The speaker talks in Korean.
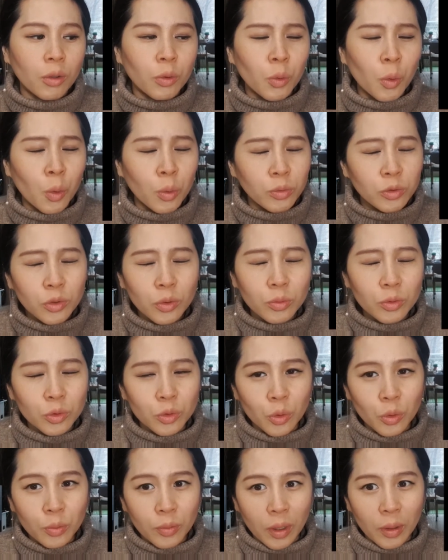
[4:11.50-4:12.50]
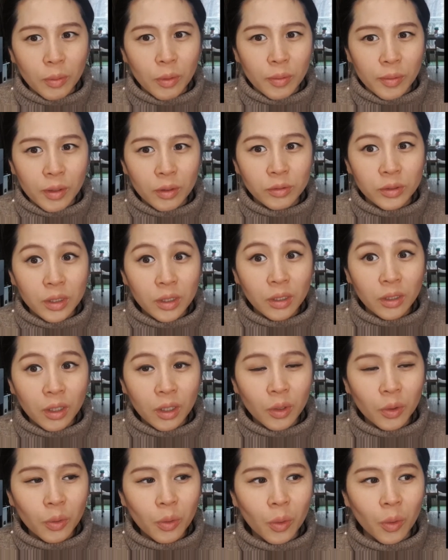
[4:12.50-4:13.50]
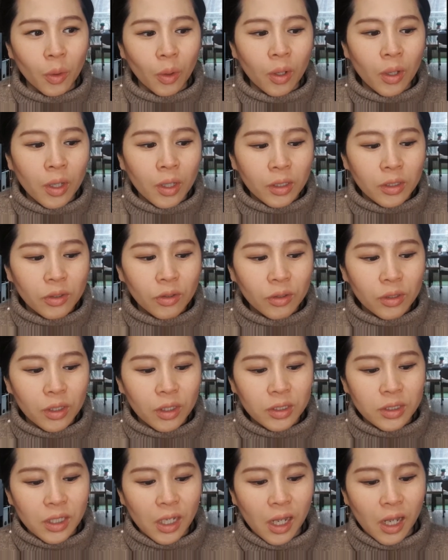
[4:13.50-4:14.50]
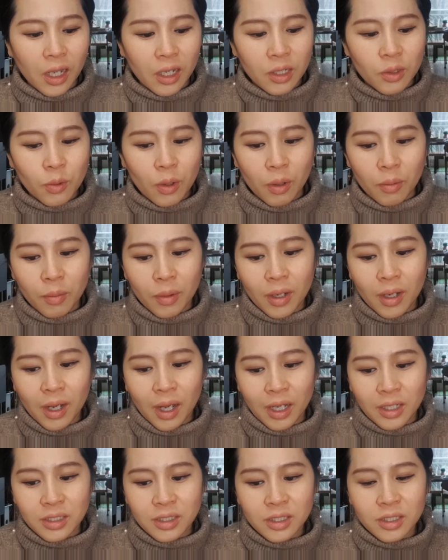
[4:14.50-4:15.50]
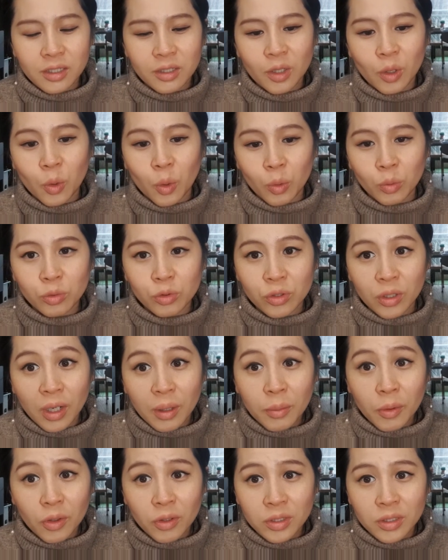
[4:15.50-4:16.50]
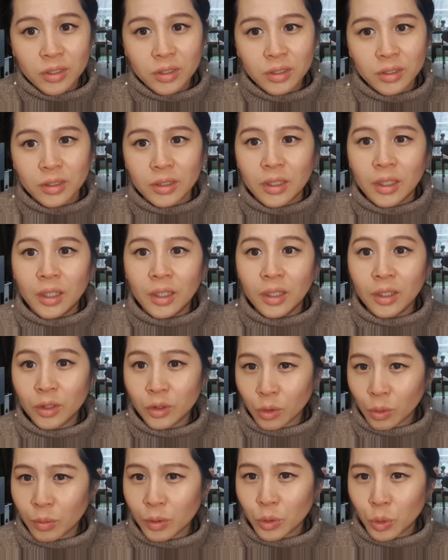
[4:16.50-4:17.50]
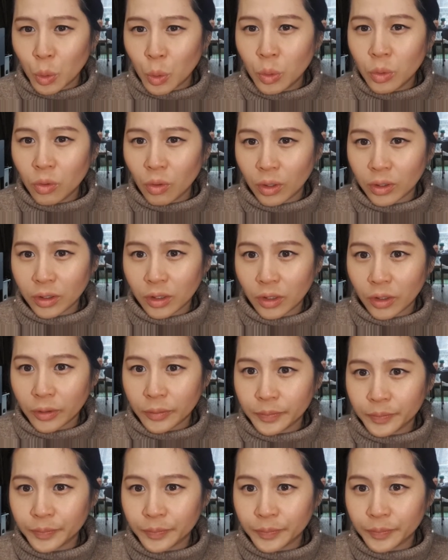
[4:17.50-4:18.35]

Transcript: 너무너무 좋은 방법이라고 생각했고 그렇게 이제 아이와 엄마가 같이 이렇게 공부를 하면은 정말 좋은 것 같아요.